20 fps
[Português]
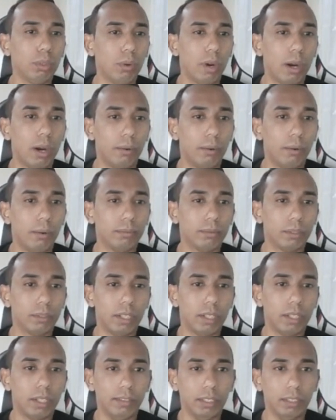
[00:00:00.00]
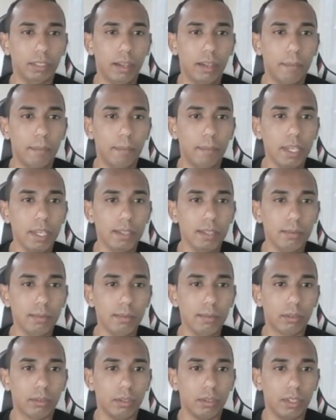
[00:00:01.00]
igual. Tá vendo? A
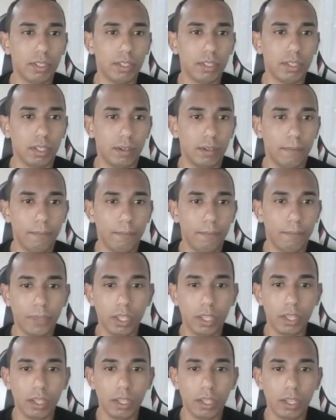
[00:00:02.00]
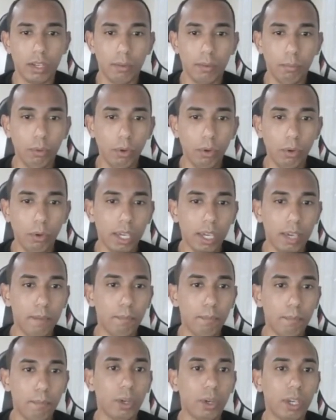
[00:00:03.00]
mesma coisa, ó. Por
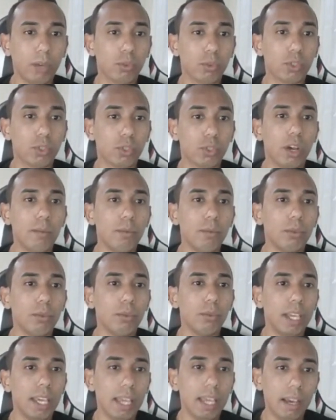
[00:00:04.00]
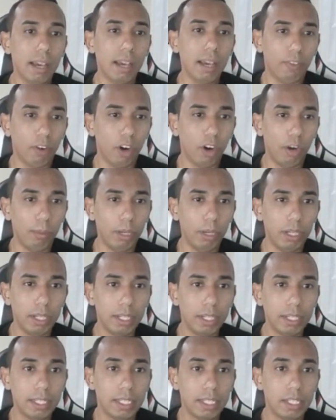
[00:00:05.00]
quê? Porque eu só mudei a forma
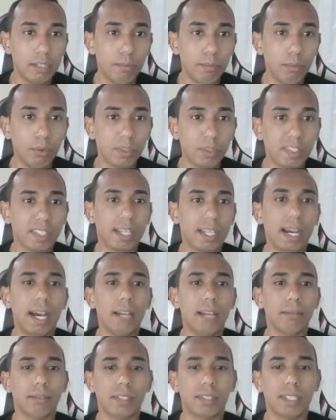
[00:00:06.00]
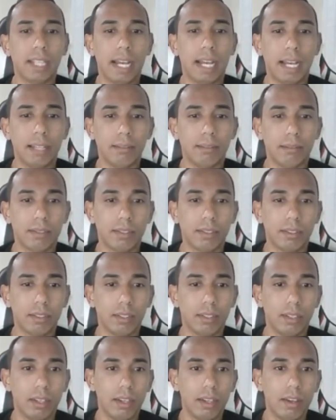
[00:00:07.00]
de buscar os
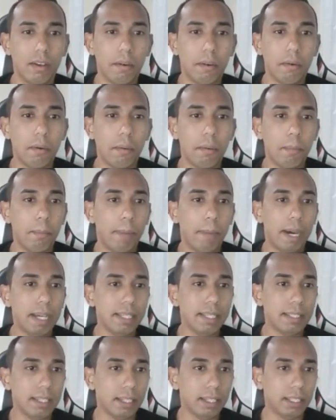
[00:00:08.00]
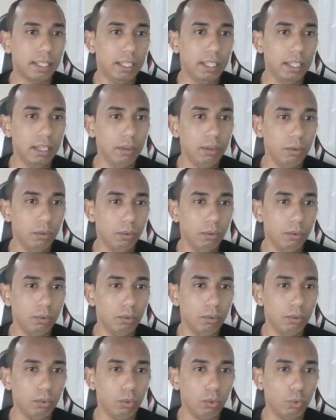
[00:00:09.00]
dados. Mas aqui
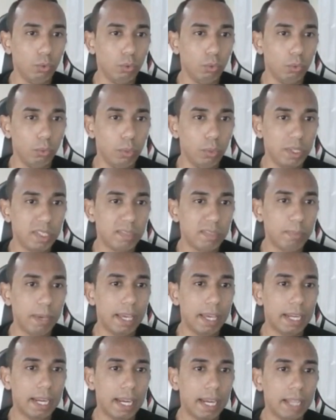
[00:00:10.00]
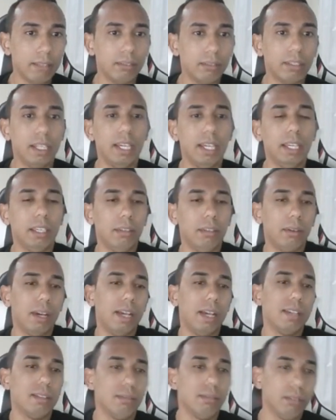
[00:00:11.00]
o, o esperado né, que o
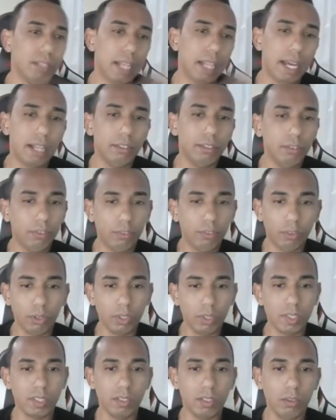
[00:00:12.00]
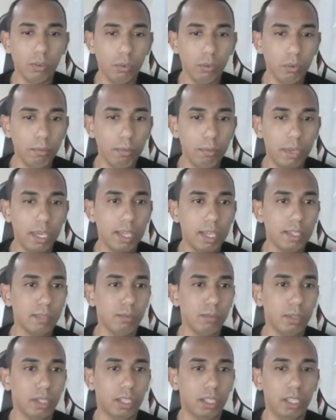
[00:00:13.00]
resultado fosse o
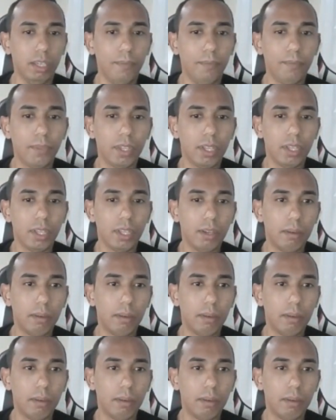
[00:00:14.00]
mesmo aqui